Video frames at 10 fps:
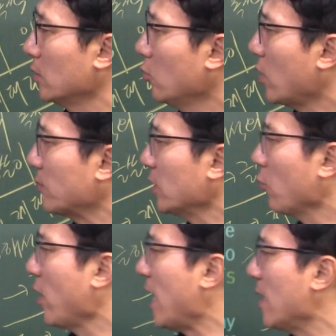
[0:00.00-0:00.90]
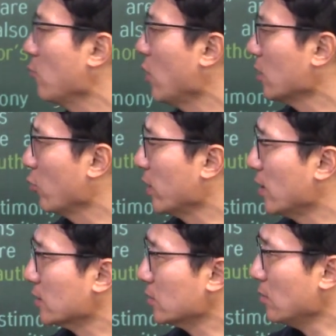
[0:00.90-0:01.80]
이거 갑자기 왜 암호화는 왜
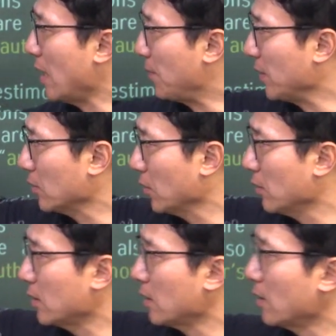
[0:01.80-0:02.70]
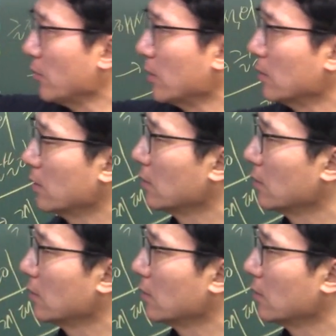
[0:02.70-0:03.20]
나왔어? 앞에랑 연결된다면.